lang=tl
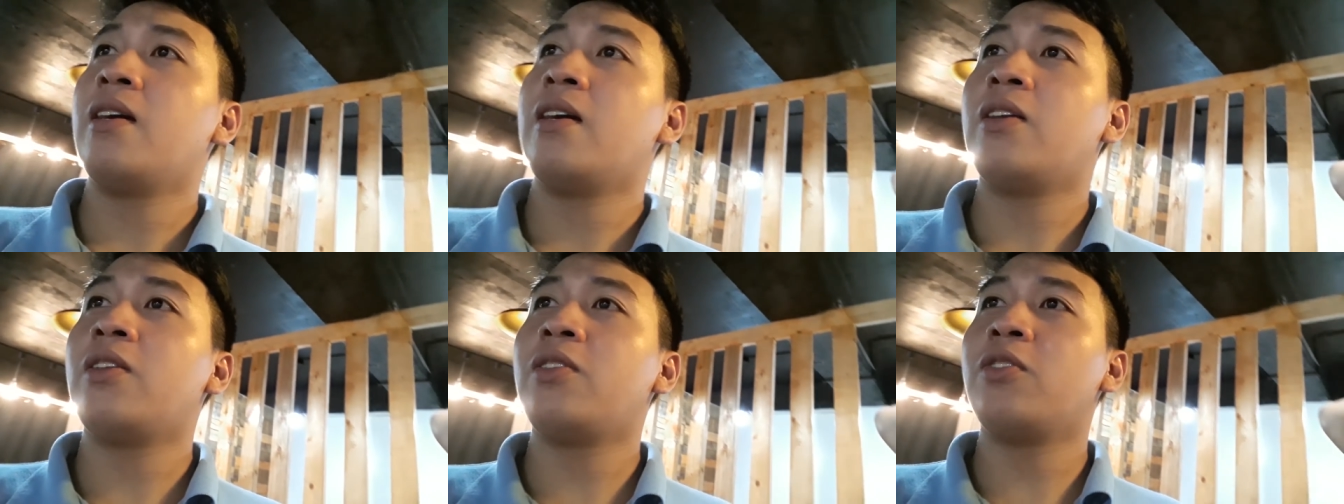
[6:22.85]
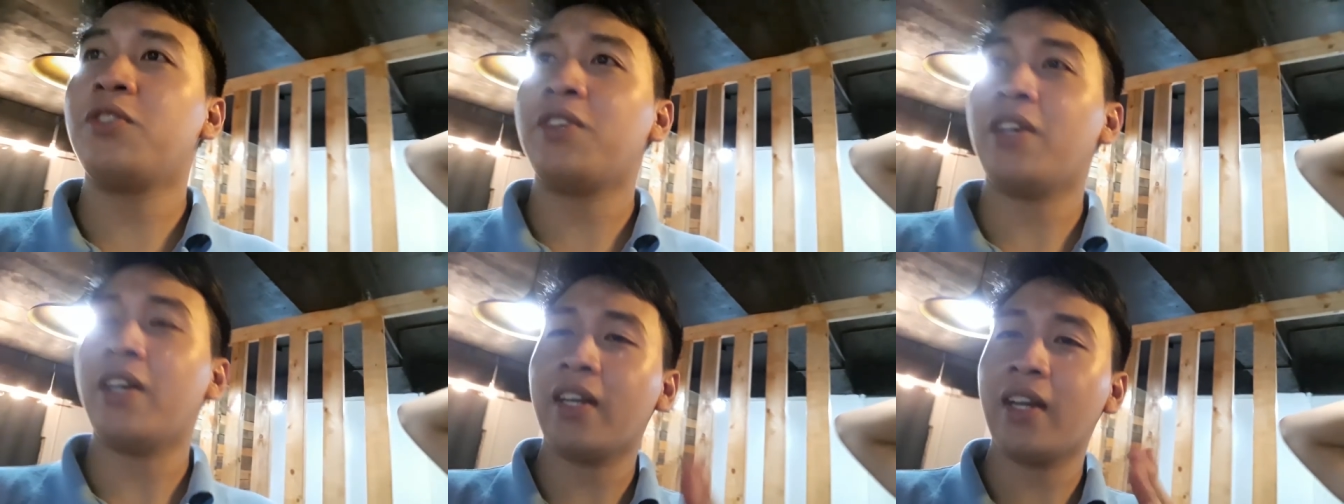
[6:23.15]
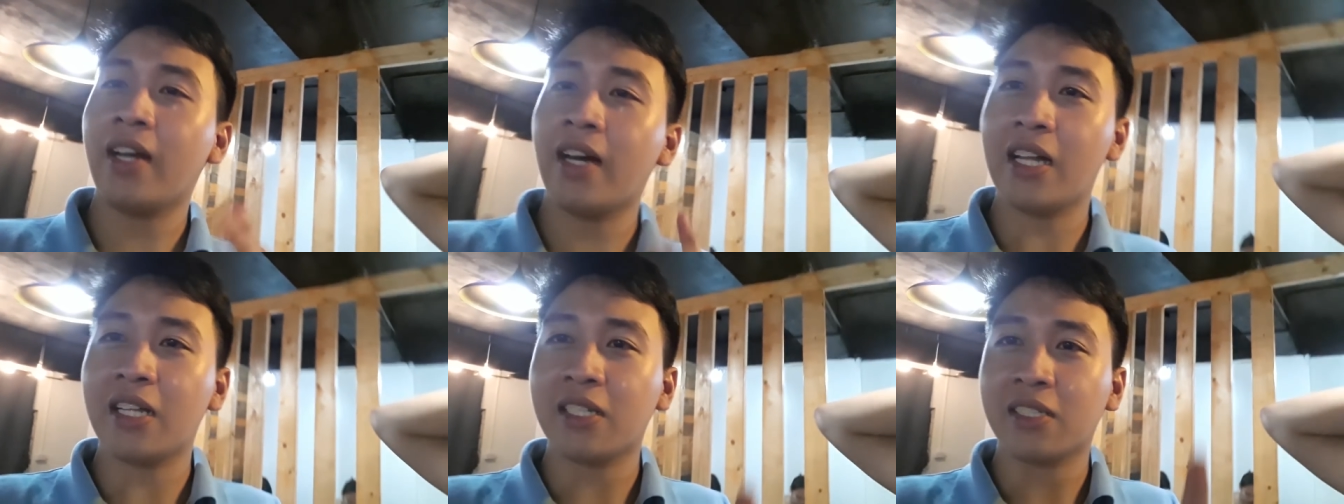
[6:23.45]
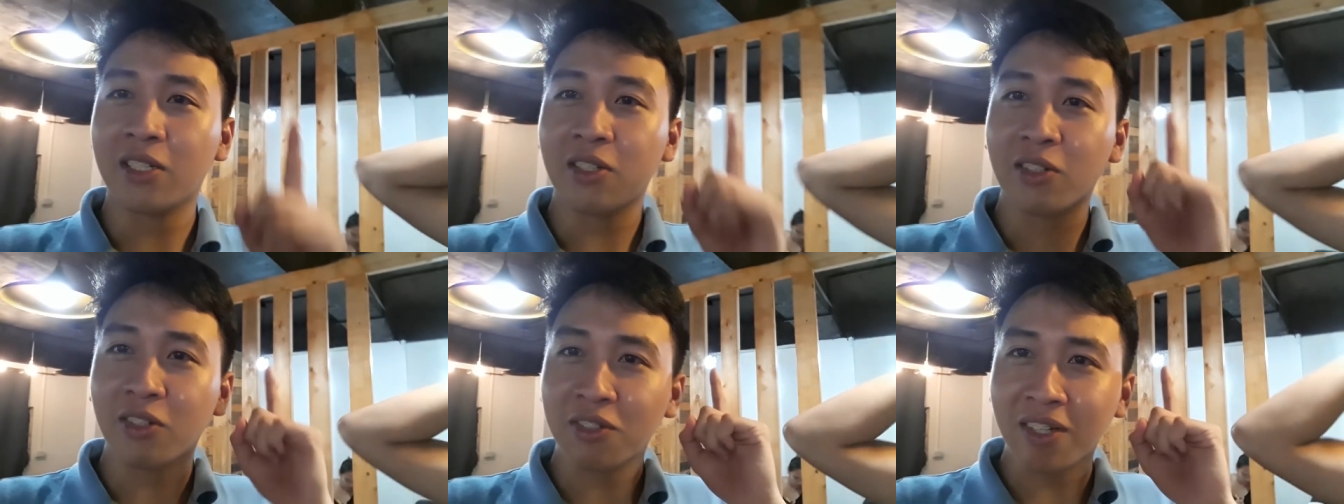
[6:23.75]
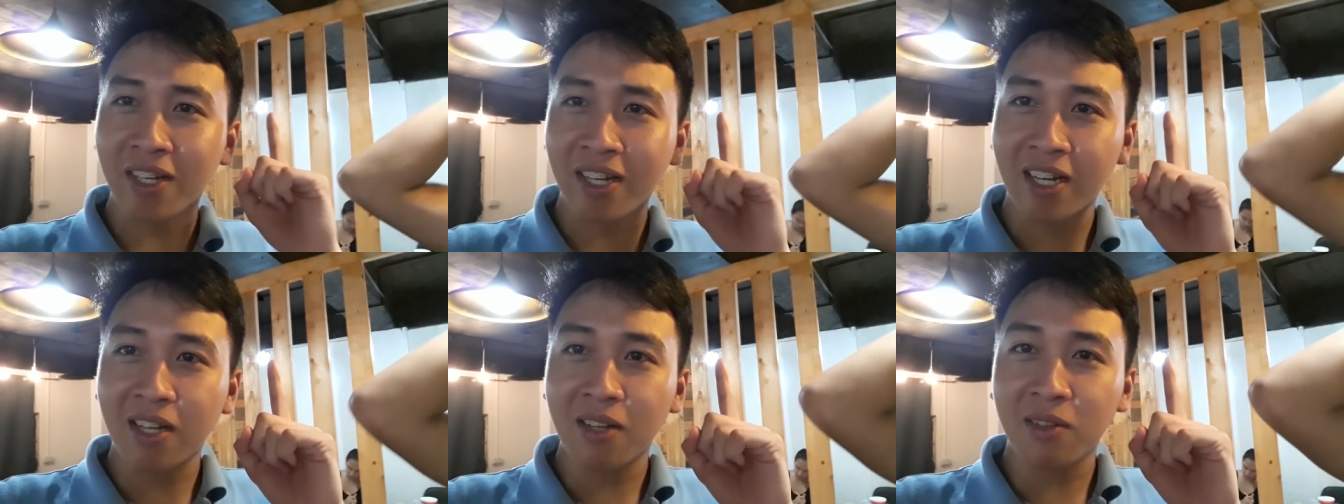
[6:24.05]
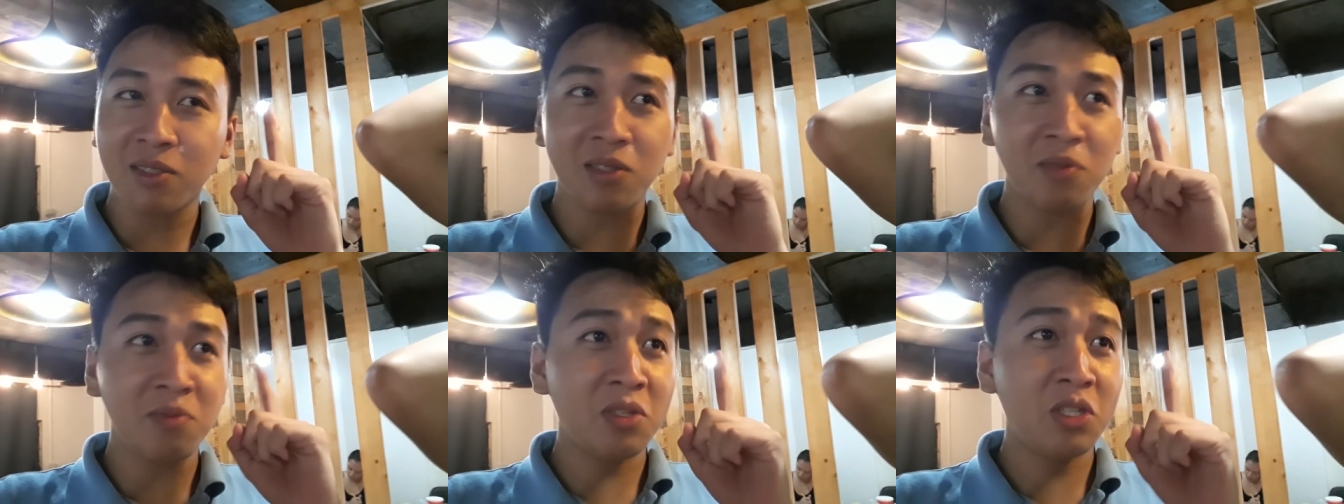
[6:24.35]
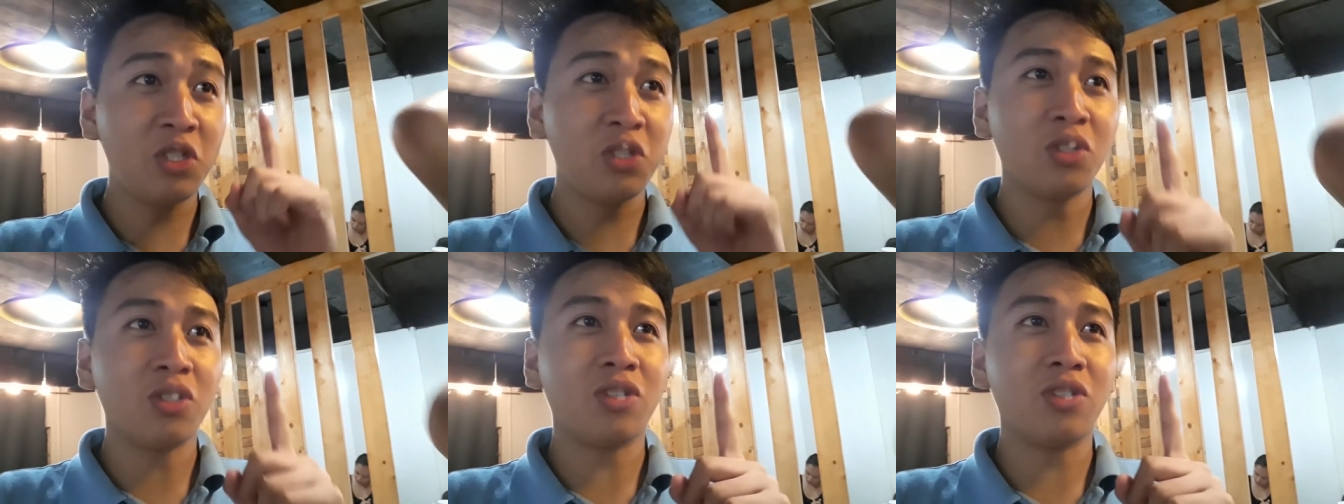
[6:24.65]
Nung nakaraan, sa nung nakaraan sa
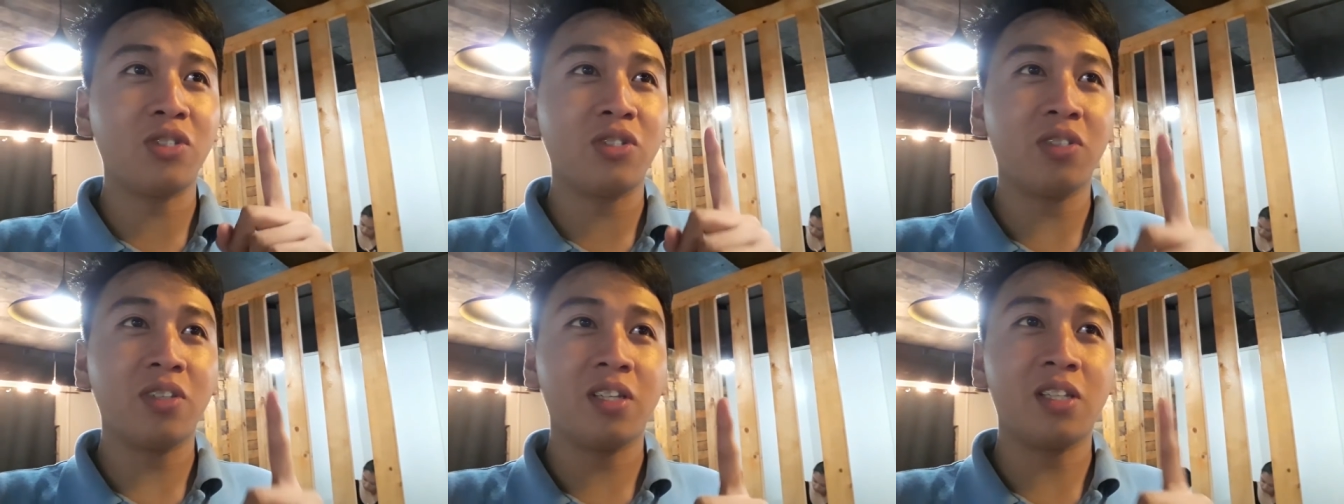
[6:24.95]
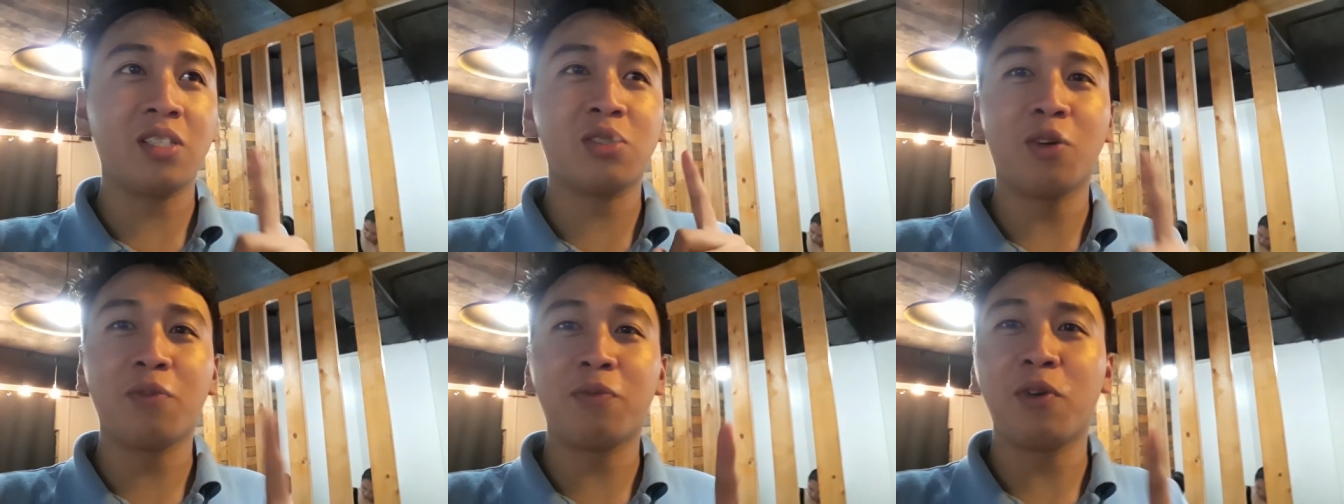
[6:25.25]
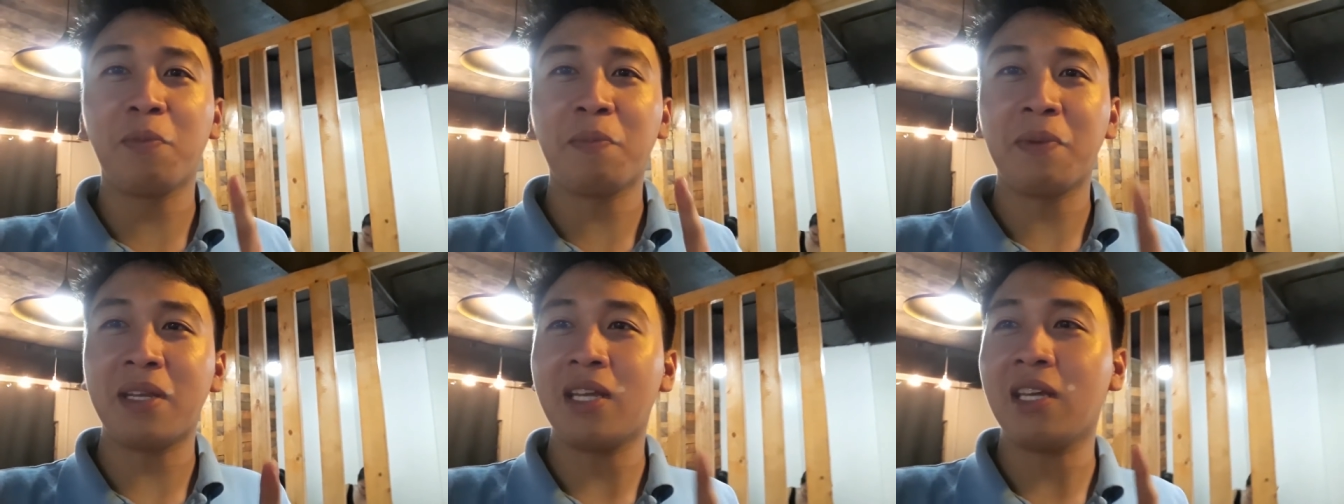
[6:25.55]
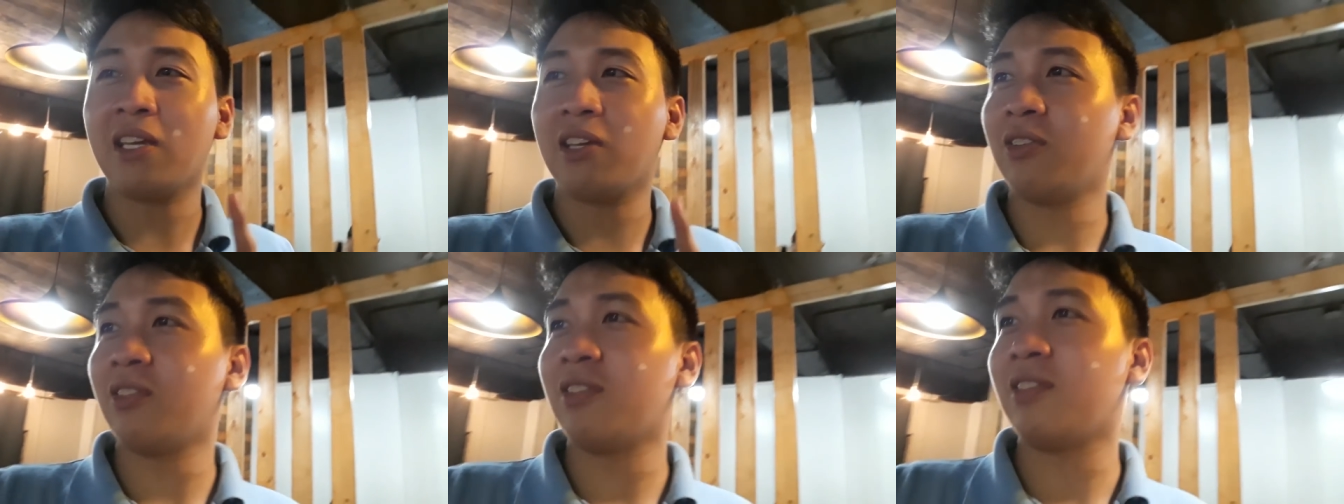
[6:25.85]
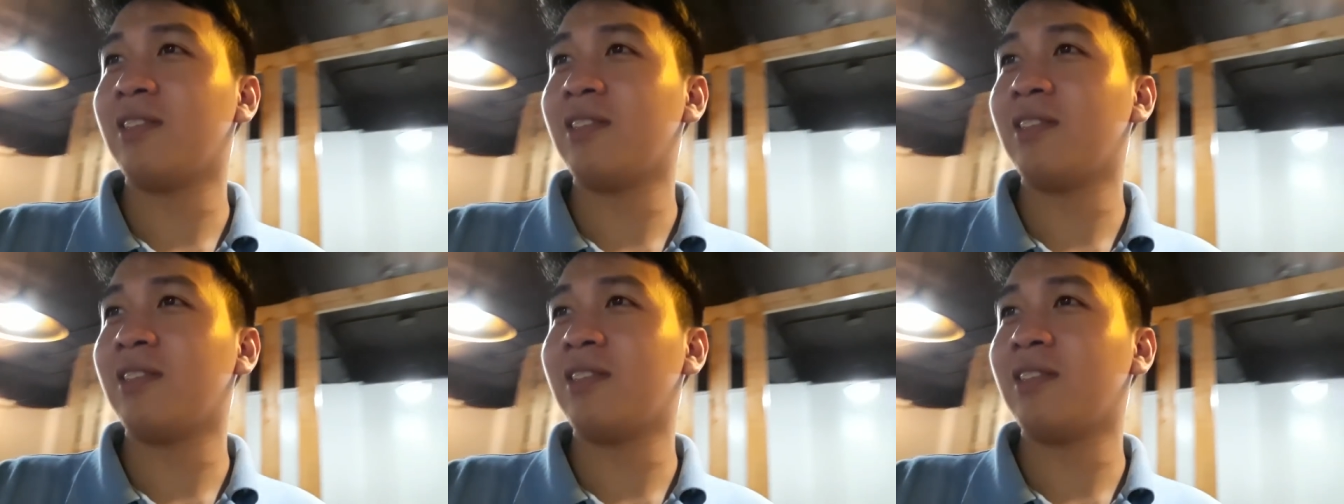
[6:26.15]
video ko, is soft opening yun.